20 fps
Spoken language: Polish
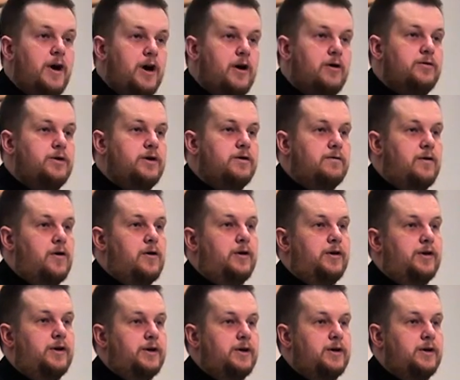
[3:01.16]
pełni
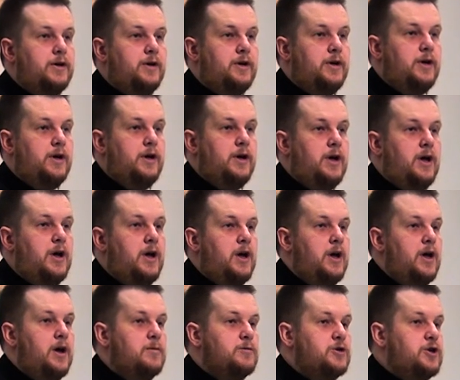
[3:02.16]
wolnych.
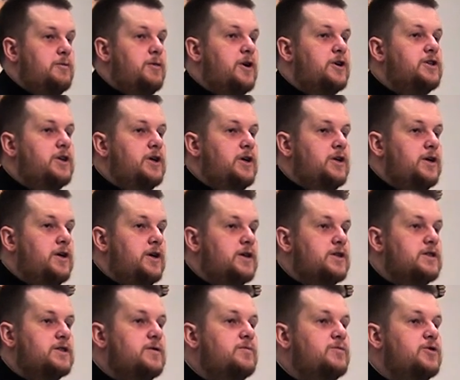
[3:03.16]
Przebaczenie
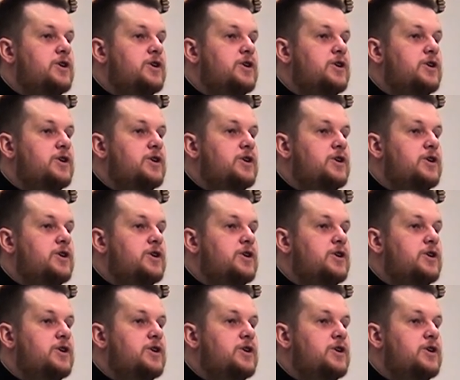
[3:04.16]
jest